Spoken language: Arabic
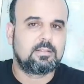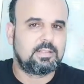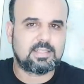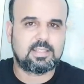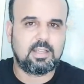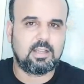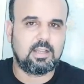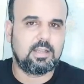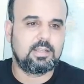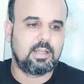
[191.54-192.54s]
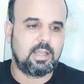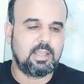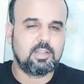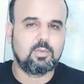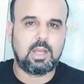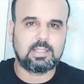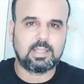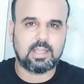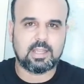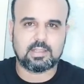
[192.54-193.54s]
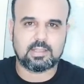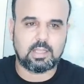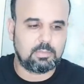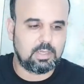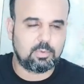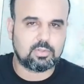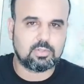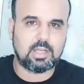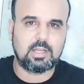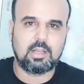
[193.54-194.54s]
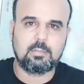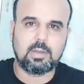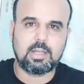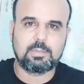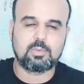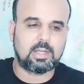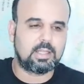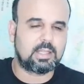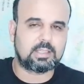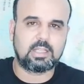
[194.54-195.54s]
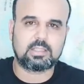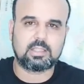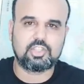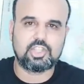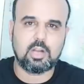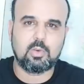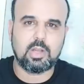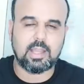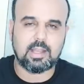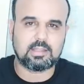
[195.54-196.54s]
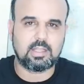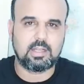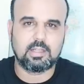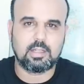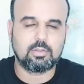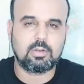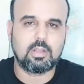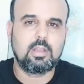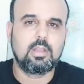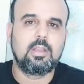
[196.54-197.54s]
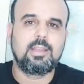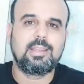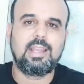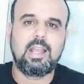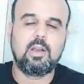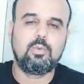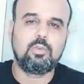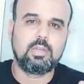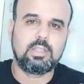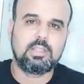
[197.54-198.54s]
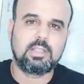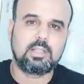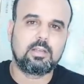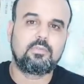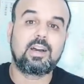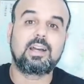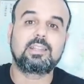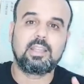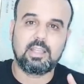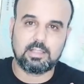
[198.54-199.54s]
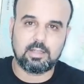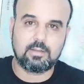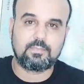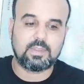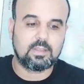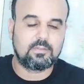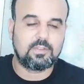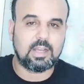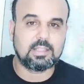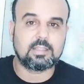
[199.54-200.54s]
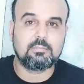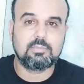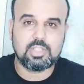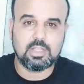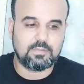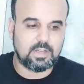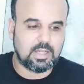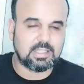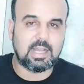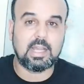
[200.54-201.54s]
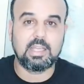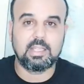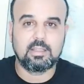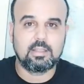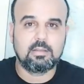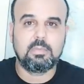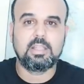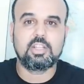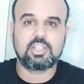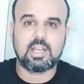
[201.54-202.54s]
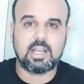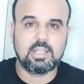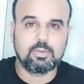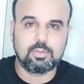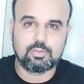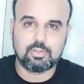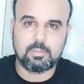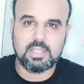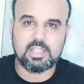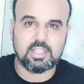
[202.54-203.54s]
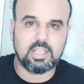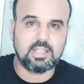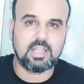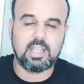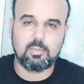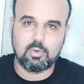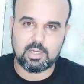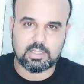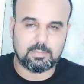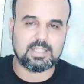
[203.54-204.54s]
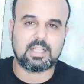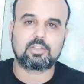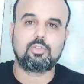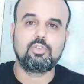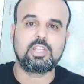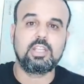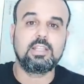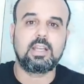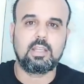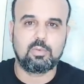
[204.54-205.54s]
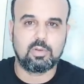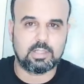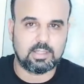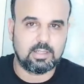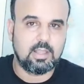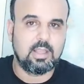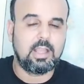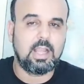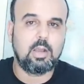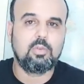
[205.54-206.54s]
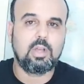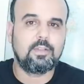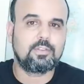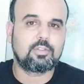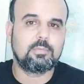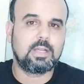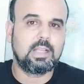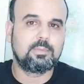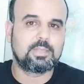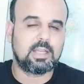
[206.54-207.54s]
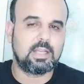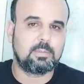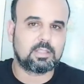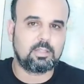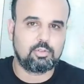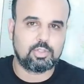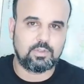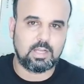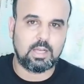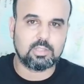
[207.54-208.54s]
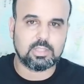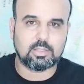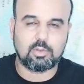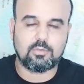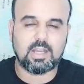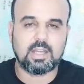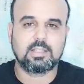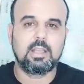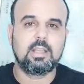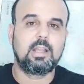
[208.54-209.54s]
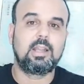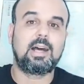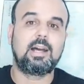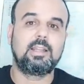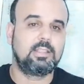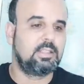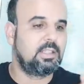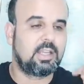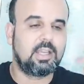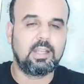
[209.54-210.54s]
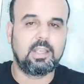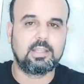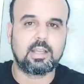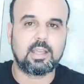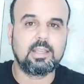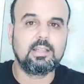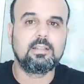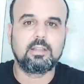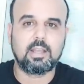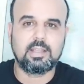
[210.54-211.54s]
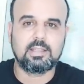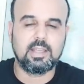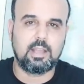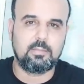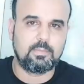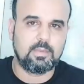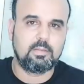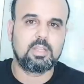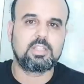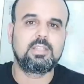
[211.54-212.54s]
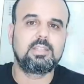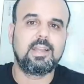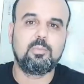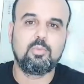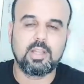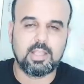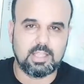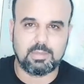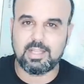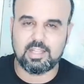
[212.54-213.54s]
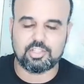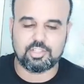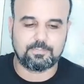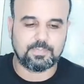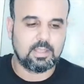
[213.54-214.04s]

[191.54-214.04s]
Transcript: نصيحه ان اي واحد غيقطع من البرتغال المغرب سواء غيقطع لطنجه ولا غيقطع للناظور يحاولوا يدير فقط اذا فقط مشيه فقط الي ما يديرش الي وروتور ما يديرش ايدا اي فولتا ما تقطعوش ايدا اي فولتا حاولوا عفاكم هذه المساله ما تطيحوش فيها حاولوا تقطعوا فقط الالي يعني غير الايدا غير غير الذهب ماشي الذهب والاياب علاش